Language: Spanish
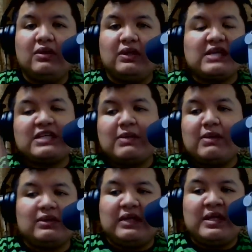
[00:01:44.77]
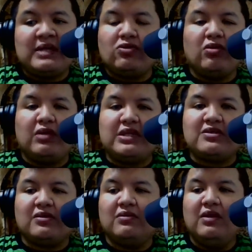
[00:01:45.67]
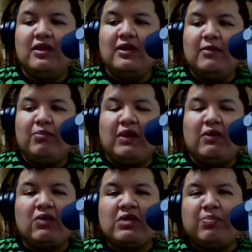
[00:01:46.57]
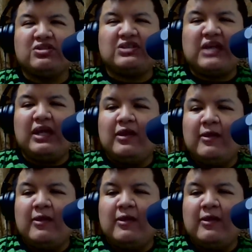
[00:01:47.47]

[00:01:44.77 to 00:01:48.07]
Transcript: ya estaba, tenía todo listo, pero hay una postal